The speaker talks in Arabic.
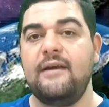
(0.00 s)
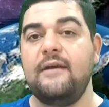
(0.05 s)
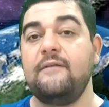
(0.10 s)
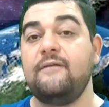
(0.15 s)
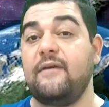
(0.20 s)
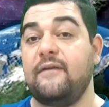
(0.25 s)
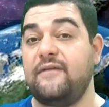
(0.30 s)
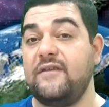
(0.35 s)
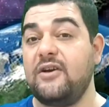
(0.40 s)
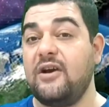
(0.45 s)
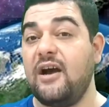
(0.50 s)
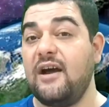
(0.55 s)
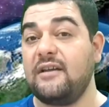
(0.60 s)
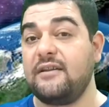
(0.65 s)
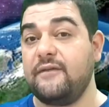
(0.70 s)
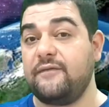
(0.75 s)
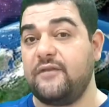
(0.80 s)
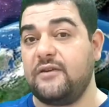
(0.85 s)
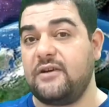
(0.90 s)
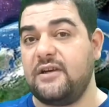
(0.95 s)
ففي
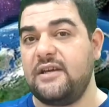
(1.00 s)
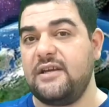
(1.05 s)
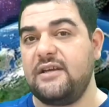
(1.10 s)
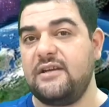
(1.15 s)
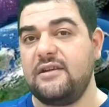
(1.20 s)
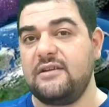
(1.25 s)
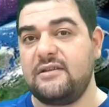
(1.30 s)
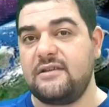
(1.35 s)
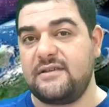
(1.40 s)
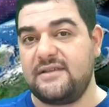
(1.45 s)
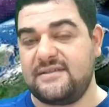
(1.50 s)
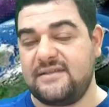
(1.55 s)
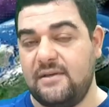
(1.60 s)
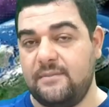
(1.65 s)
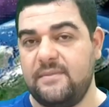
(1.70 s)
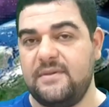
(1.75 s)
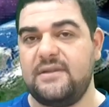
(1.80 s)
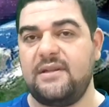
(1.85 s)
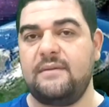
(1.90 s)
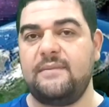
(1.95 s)
قاعدة فقهية نقدر
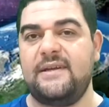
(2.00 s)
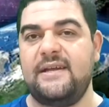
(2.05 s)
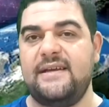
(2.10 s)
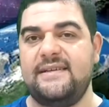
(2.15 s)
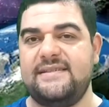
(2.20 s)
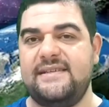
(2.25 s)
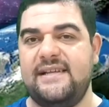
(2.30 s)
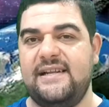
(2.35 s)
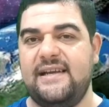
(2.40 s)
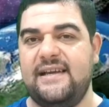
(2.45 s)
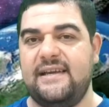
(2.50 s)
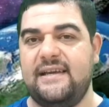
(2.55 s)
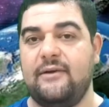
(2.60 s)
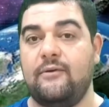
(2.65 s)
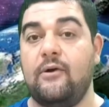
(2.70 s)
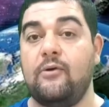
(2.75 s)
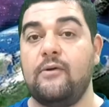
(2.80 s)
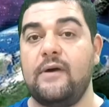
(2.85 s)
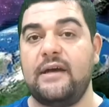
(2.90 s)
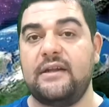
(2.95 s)
نستنبطها من هذه الآية
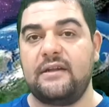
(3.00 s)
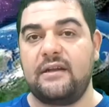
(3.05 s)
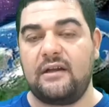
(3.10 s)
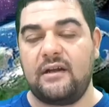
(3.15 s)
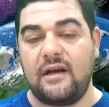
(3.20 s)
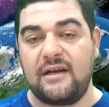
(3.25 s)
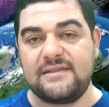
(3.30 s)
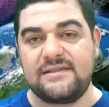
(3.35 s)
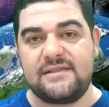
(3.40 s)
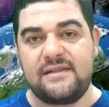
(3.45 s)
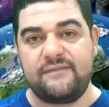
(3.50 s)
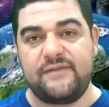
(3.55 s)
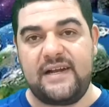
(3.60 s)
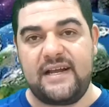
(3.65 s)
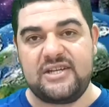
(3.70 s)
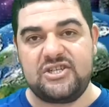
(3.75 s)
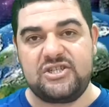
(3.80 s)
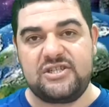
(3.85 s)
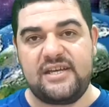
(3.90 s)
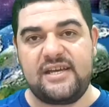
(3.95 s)
وهو أن الأصل في
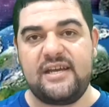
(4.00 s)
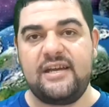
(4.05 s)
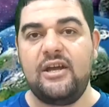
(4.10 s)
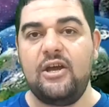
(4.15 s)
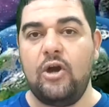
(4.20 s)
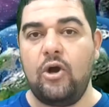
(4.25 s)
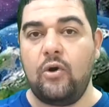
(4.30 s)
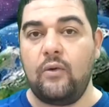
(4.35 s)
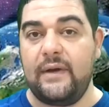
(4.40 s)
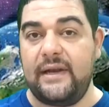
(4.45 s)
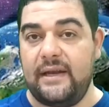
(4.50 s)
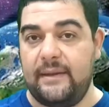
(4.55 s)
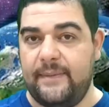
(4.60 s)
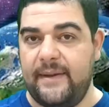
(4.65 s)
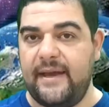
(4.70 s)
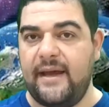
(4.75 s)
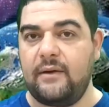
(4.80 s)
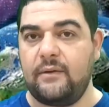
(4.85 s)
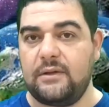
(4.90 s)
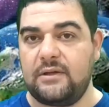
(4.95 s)
الأشياء هو
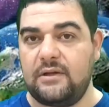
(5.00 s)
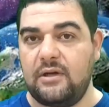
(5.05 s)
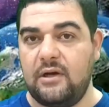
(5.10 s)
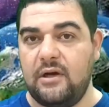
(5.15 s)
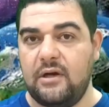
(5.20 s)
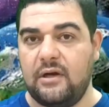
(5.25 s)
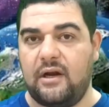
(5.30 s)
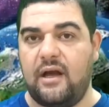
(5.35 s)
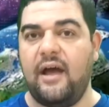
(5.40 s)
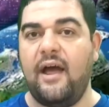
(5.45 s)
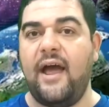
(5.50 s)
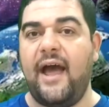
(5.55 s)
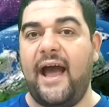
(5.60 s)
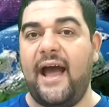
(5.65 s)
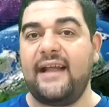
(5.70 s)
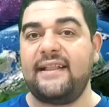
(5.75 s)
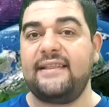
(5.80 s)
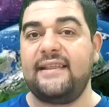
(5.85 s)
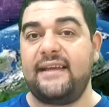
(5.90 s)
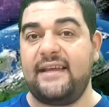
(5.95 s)
الإباحة والطهارة
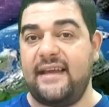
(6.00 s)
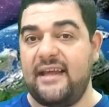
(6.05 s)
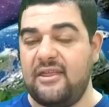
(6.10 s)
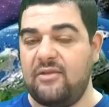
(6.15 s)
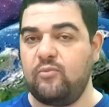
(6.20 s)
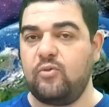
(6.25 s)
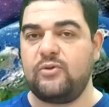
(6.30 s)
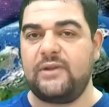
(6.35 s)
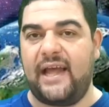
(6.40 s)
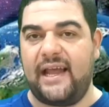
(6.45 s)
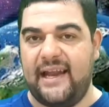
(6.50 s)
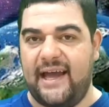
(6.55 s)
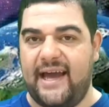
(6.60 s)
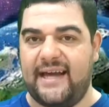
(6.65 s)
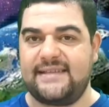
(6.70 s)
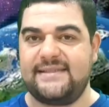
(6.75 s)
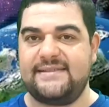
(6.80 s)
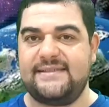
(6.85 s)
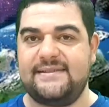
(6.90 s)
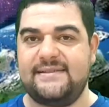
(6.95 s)
حتى يثبت
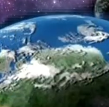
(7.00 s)
العكس